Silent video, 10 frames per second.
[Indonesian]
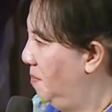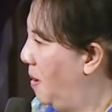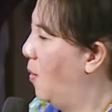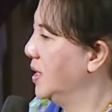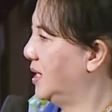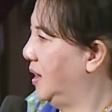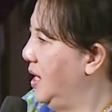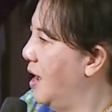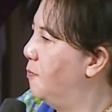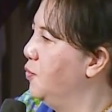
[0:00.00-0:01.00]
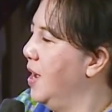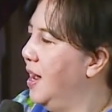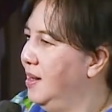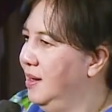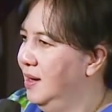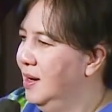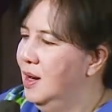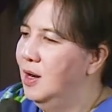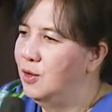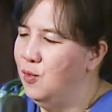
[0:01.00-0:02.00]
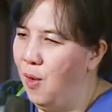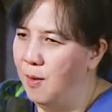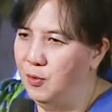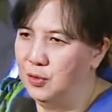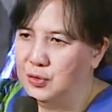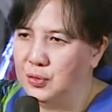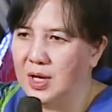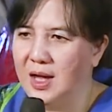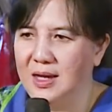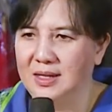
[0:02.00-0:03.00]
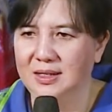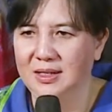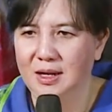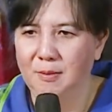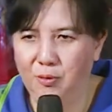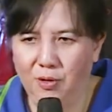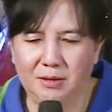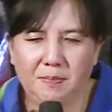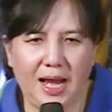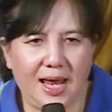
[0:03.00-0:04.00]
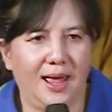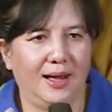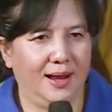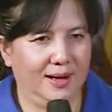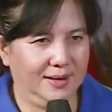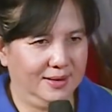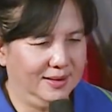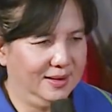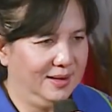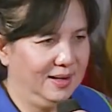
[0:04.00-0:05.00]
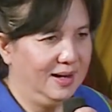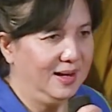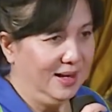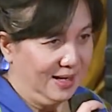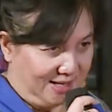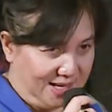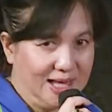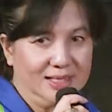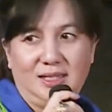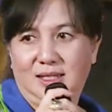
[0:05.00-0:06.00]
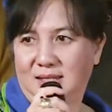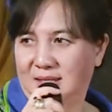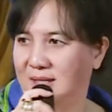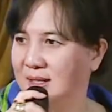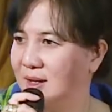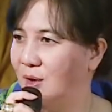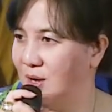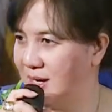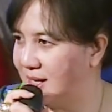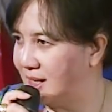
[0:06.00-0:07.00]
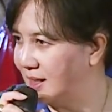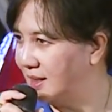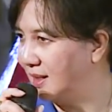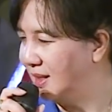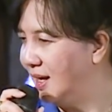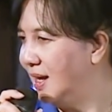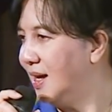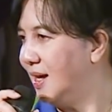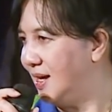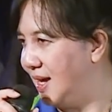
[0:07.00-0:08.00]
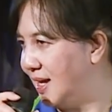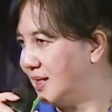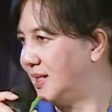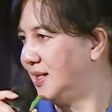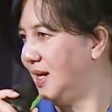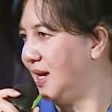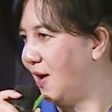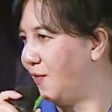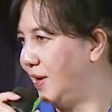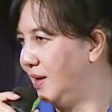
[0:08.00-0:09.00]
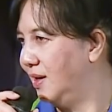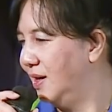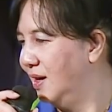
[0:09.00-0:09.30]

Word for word: Bahwa setiap bulan 20 juta buat pelayanan. Yes on earth, yes in heaven.